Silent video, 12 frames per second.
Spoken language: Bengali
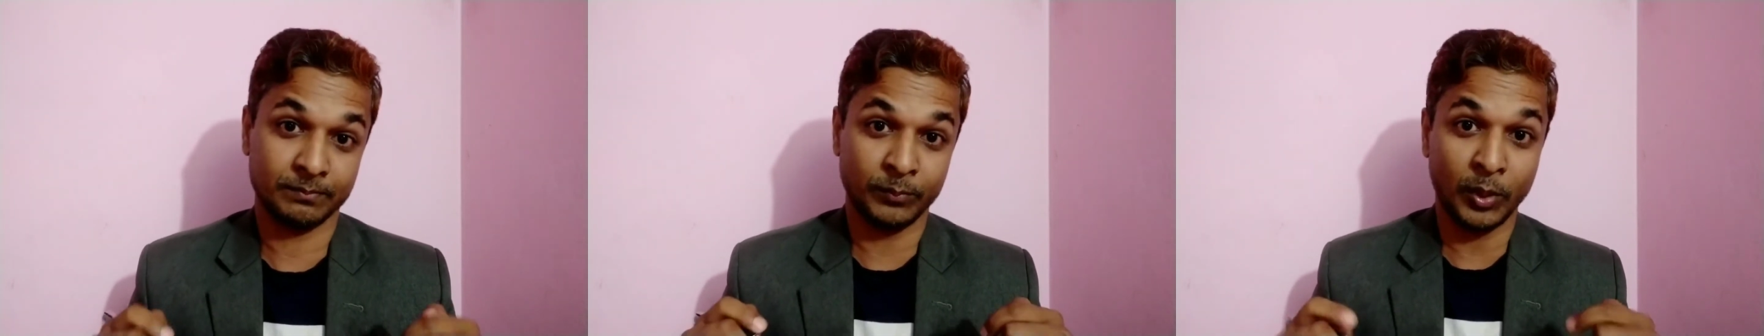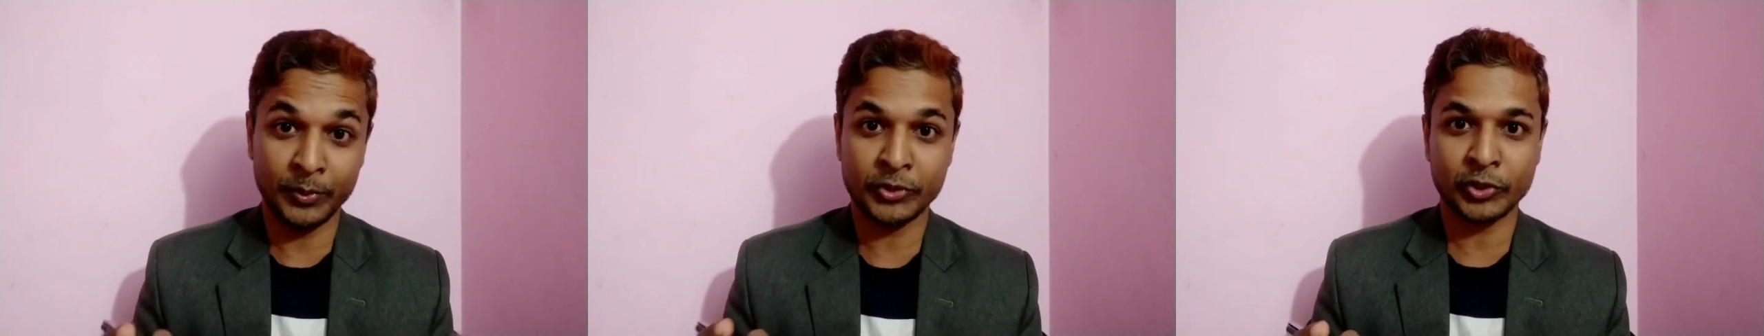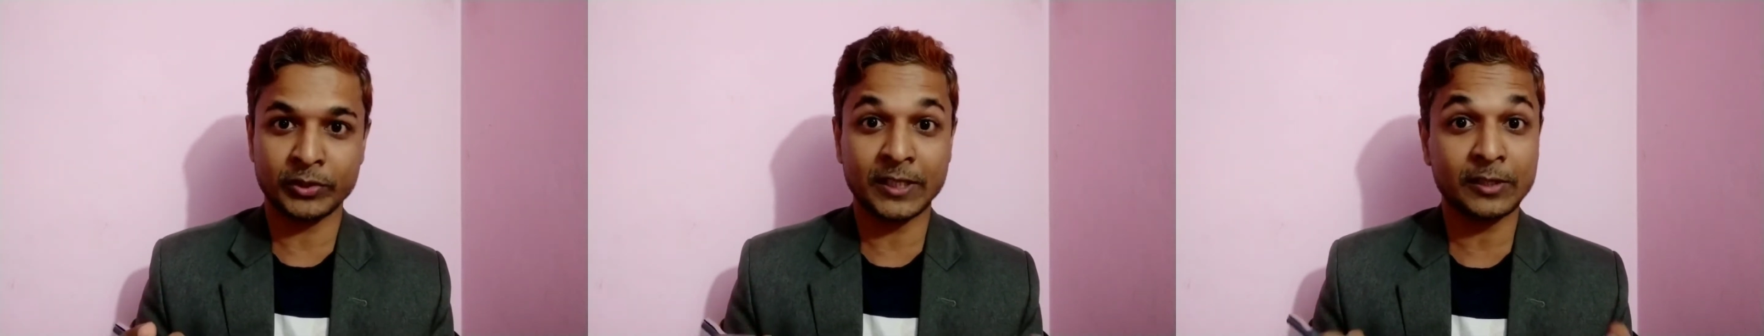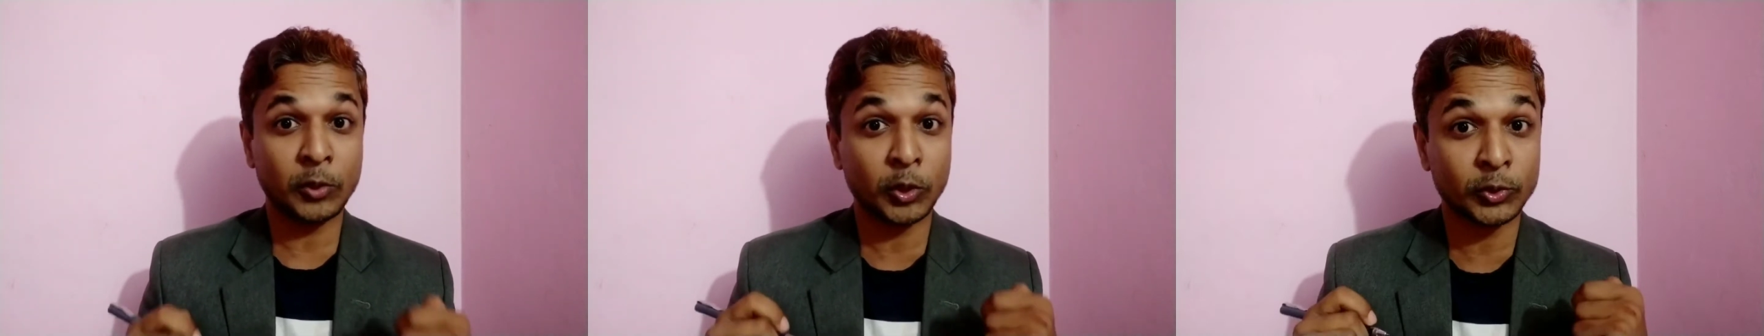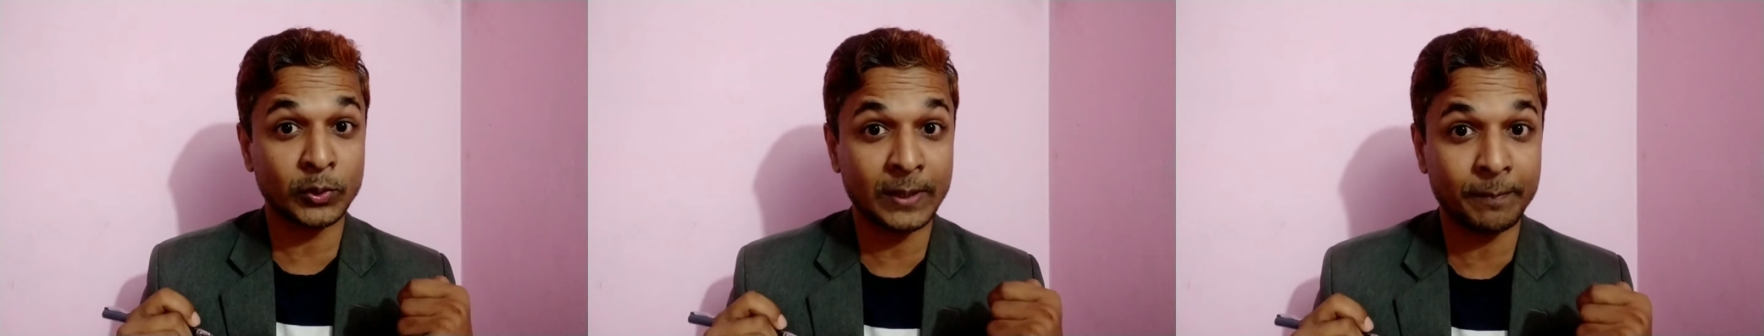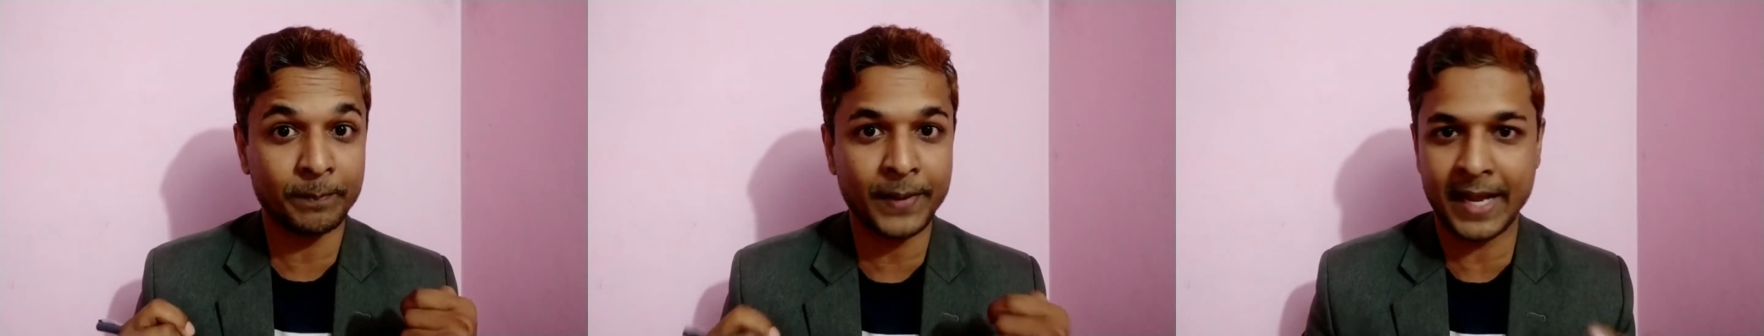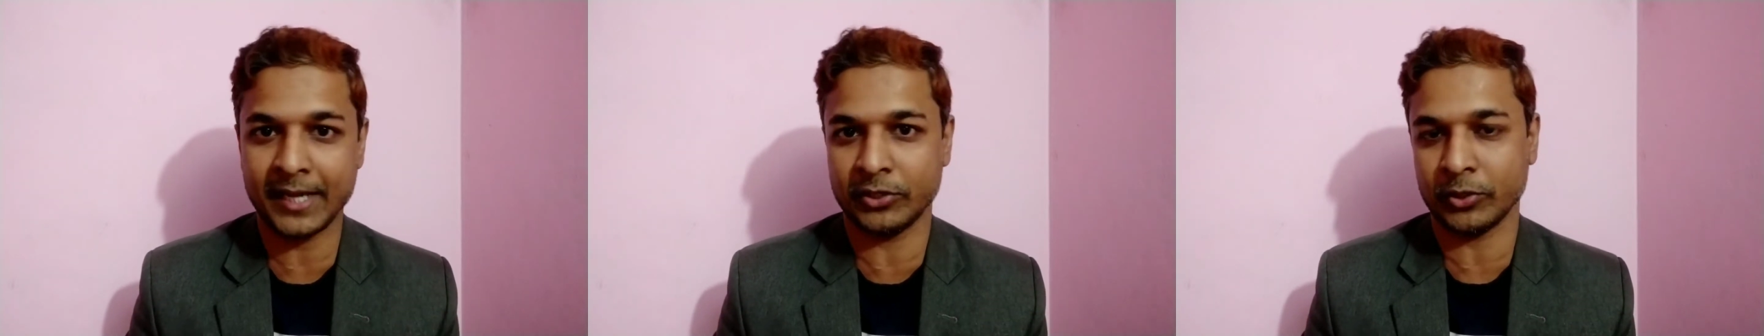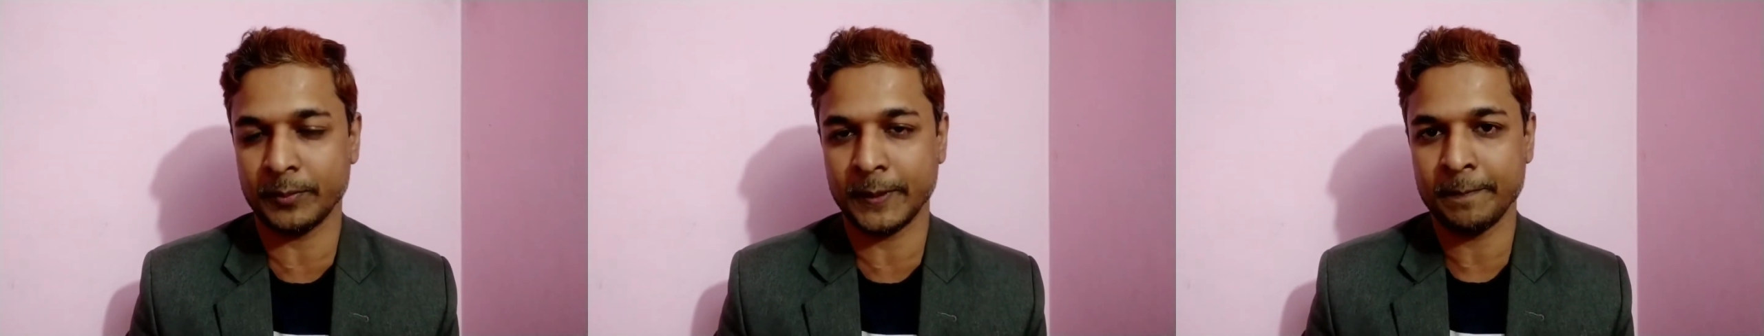ভবিষ্যৎটা কতটা ব্রাইট
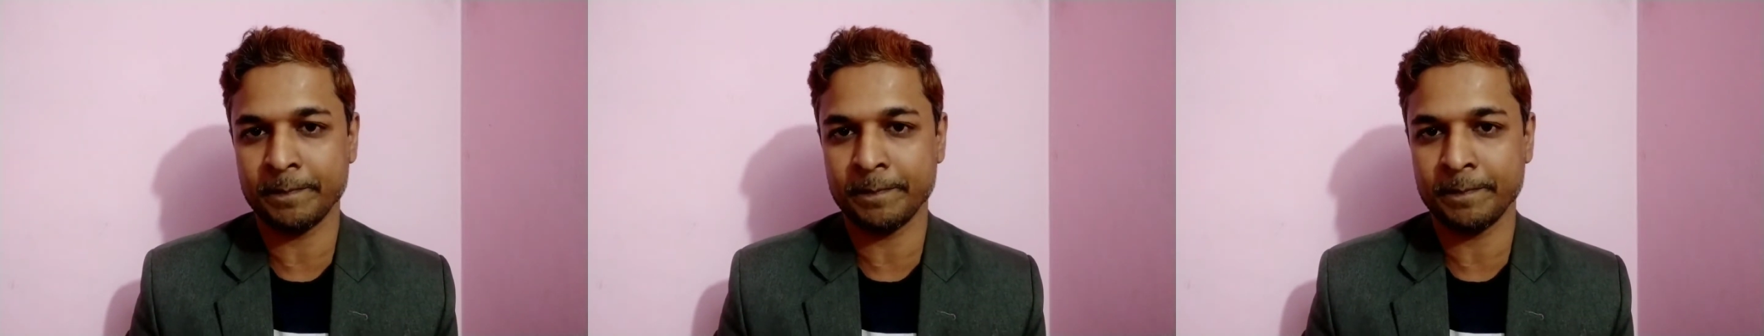হবে